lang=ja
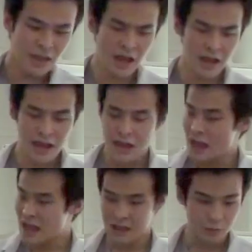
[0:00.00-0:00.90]
で、
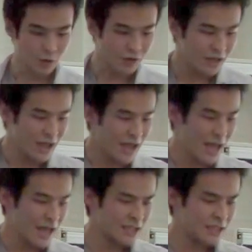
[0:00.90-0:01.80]
え疑問、
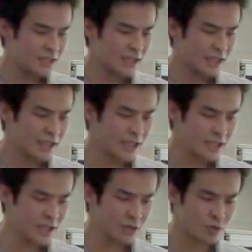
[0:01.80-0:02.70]
え返信先に
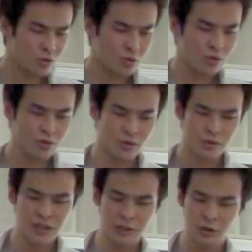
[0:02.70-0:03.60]
対して情
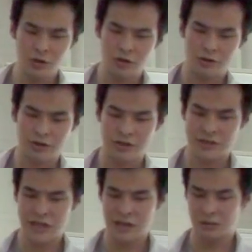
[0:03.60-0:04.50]
報などを要
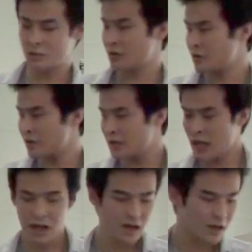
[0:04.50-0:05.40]
求しているもの
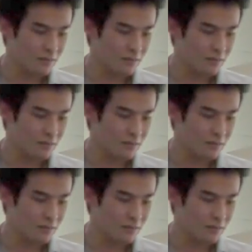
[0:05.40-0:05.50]
が、